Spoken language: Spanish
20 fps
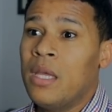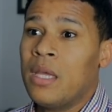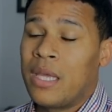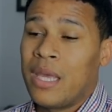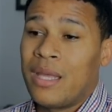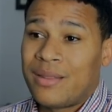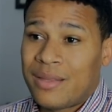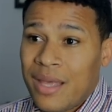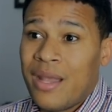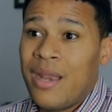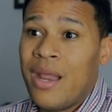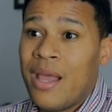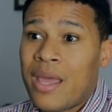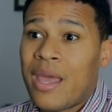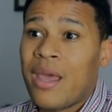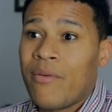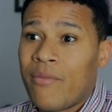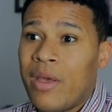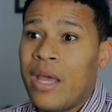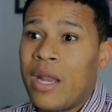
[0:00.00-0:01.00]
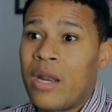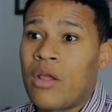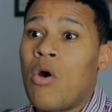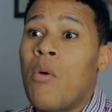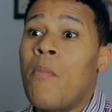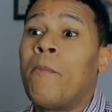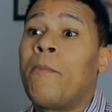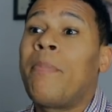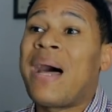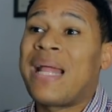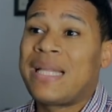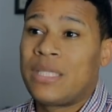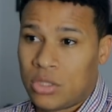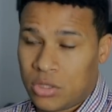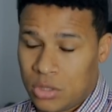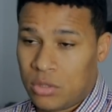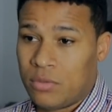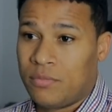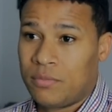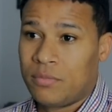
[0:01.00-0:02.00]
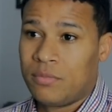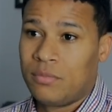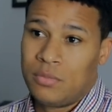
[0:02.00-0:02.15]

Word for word: que tienen que ver con pacto.